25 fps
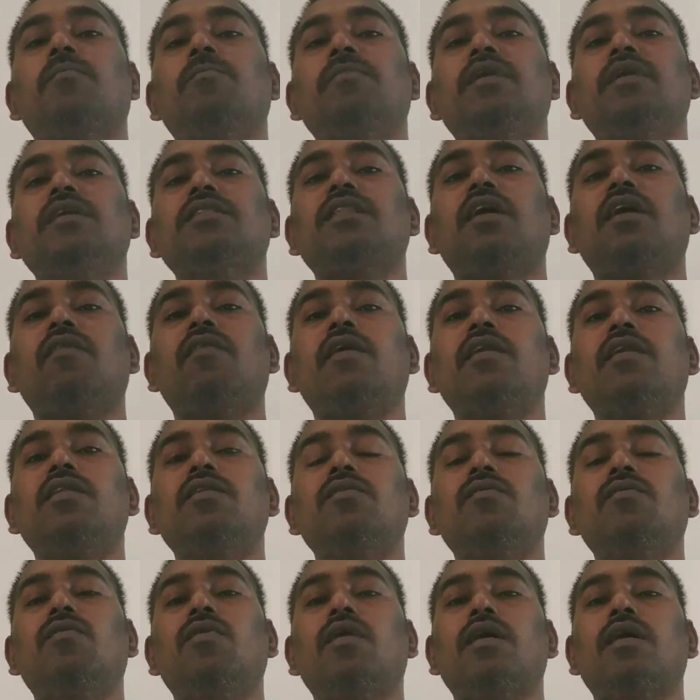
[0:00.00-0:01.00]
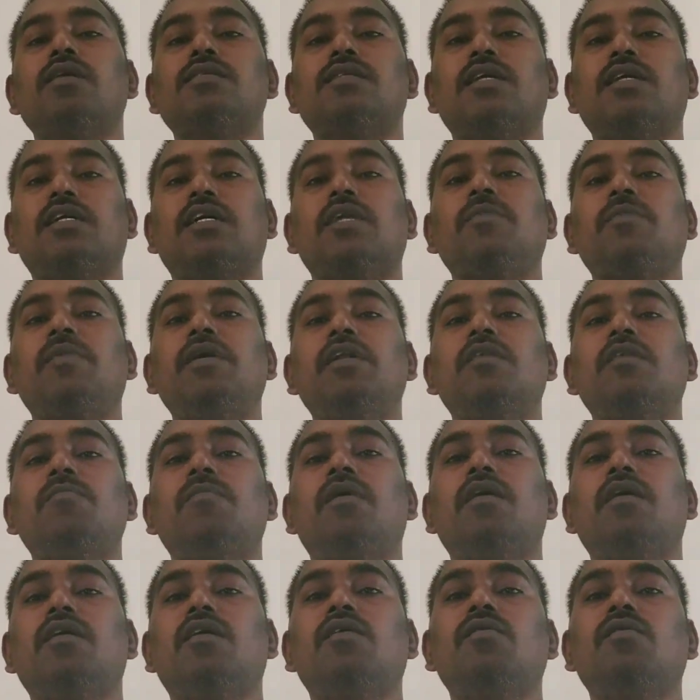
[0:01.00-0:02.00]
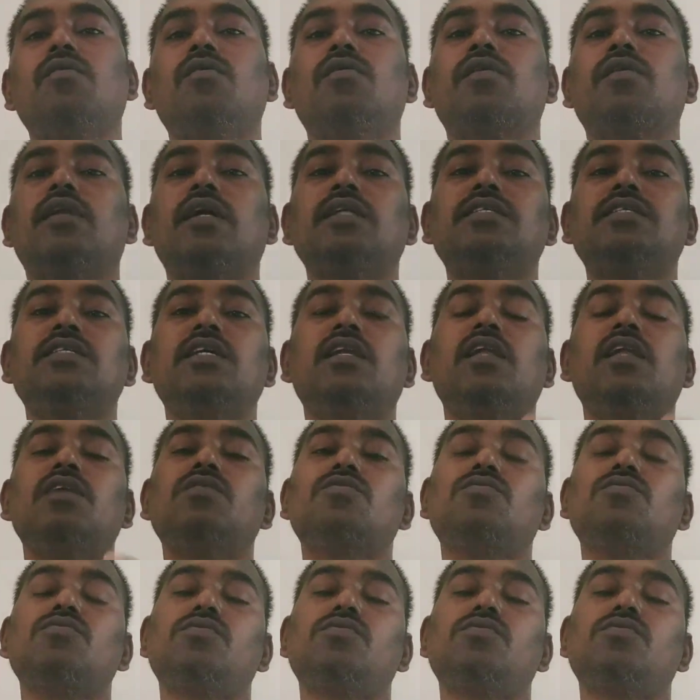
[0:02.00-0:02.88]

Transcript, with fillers: మిగతా వారిని కూడా సక్రమైన మార్గంలో నడిచేలా